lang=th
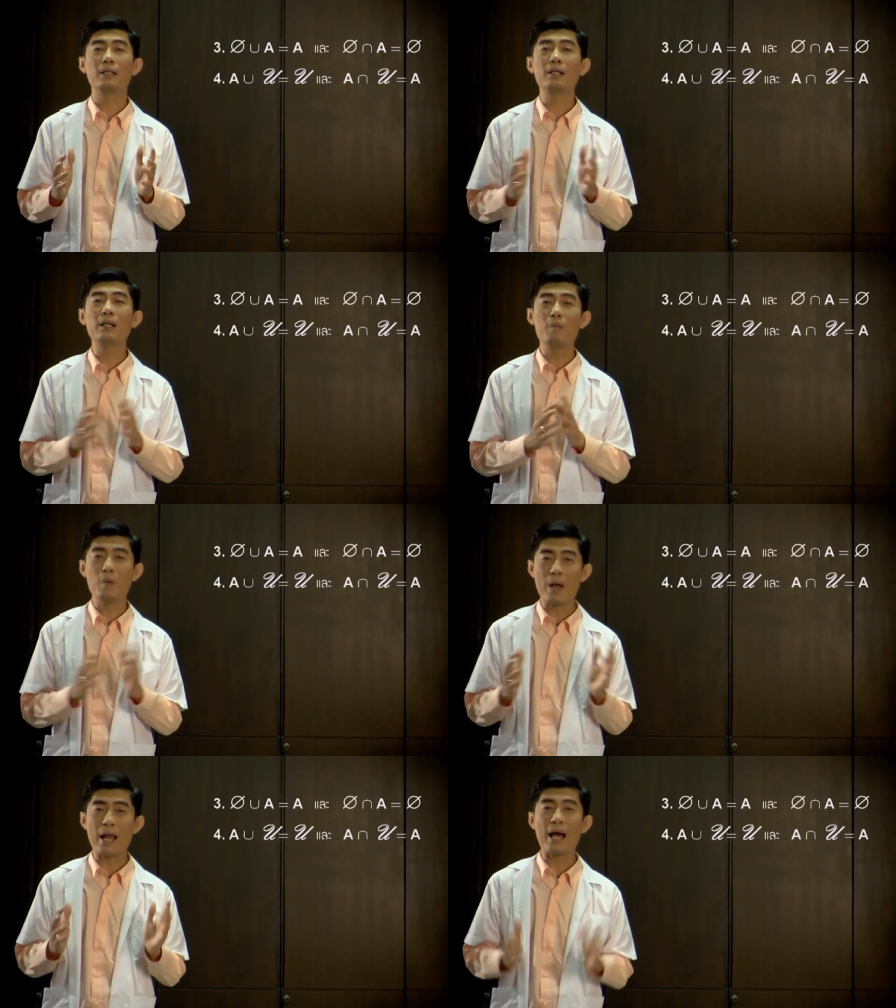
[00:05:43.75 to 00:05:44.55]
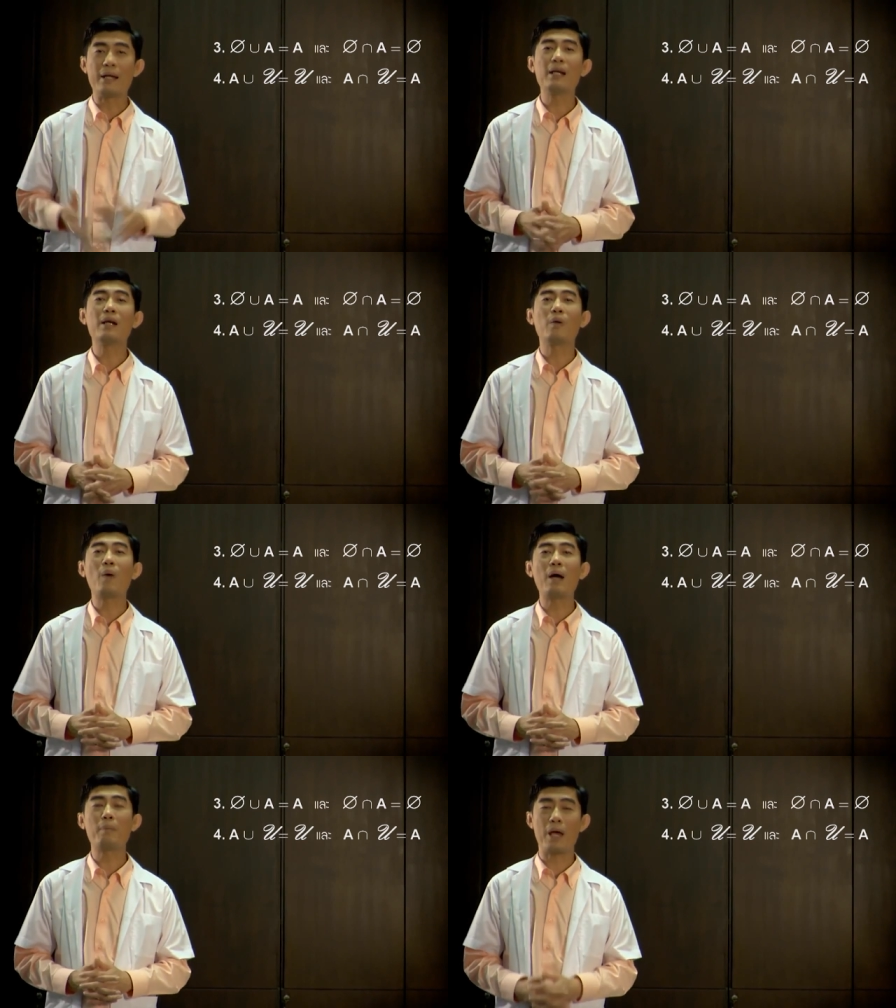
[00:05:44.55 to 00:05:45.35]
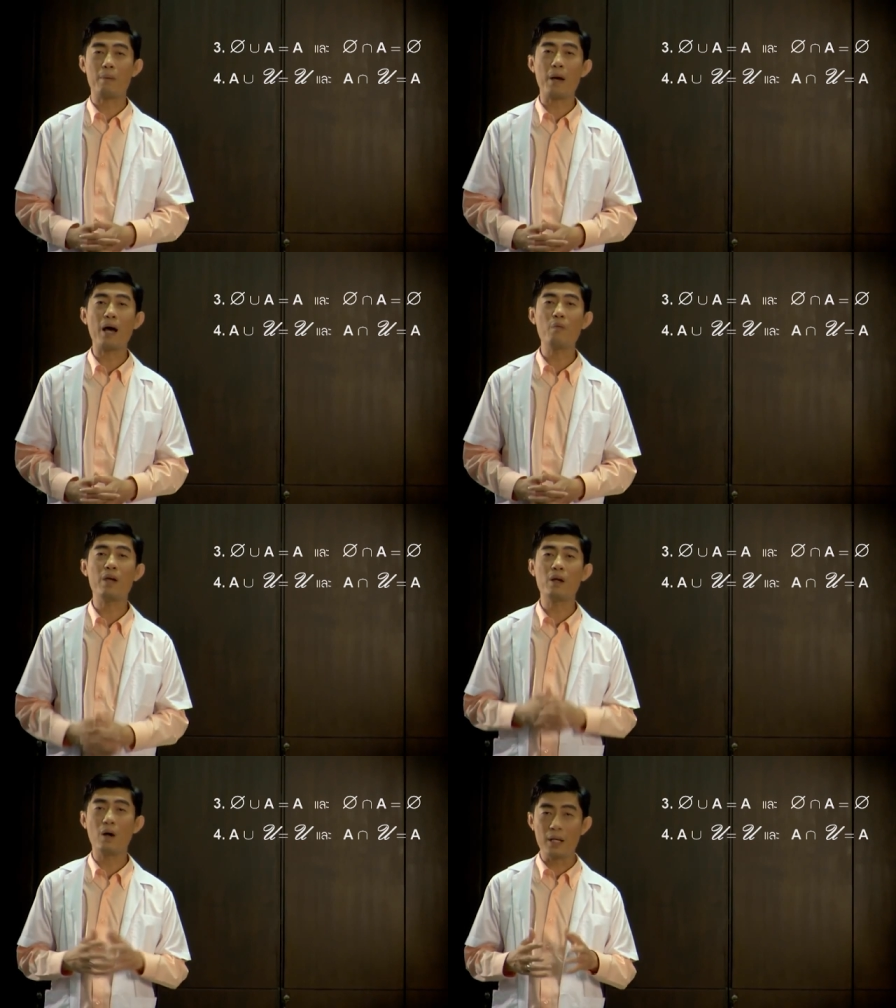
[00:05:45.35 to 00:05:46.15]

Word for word: ถ้านักเรียนมีเวลานักเรียนวาดแผนภาพเวน